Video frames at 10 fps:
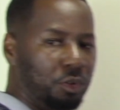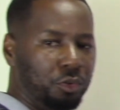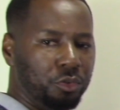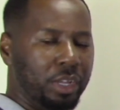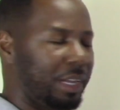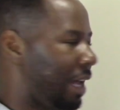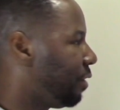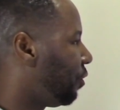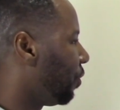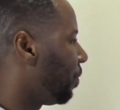cloruro de
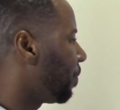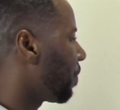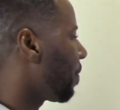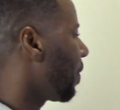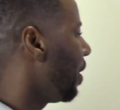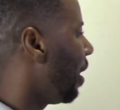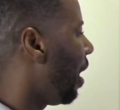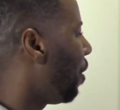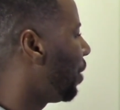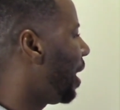calcio.
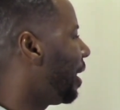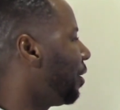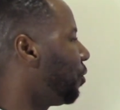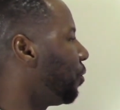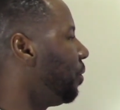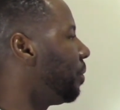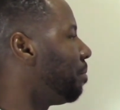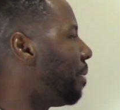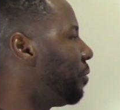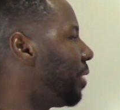Ahora
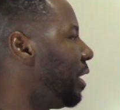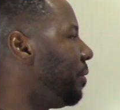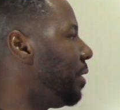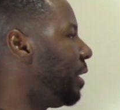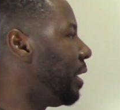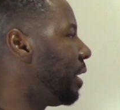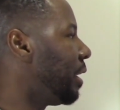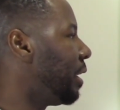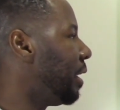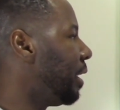vamos a
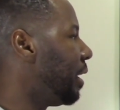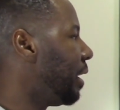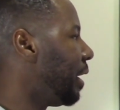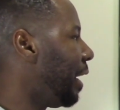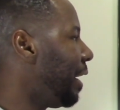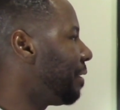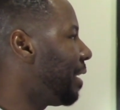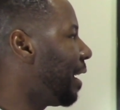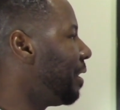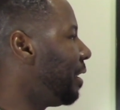dividir
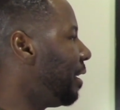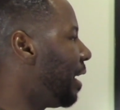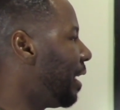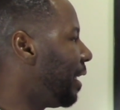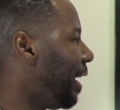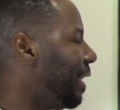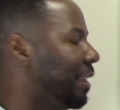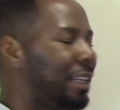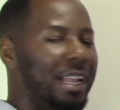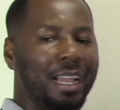esta cantidad
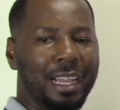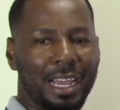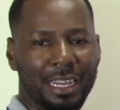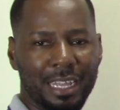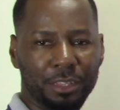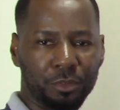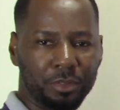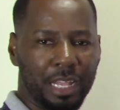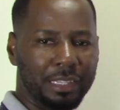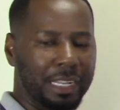entre la carga
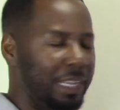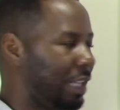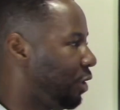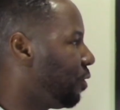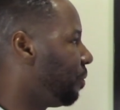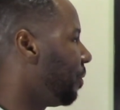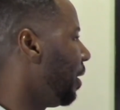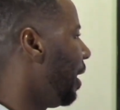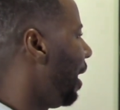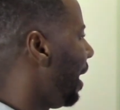total del cation.
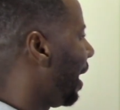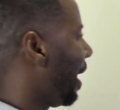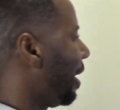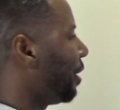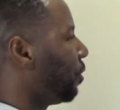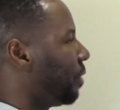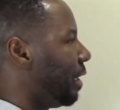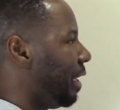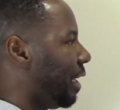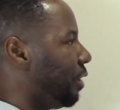La carga
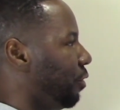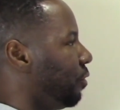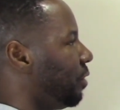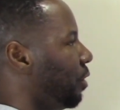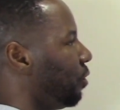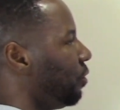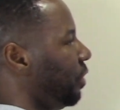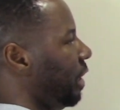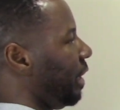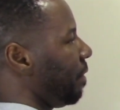total del catión se
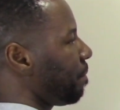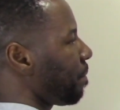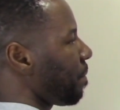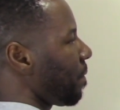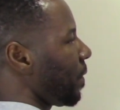consigue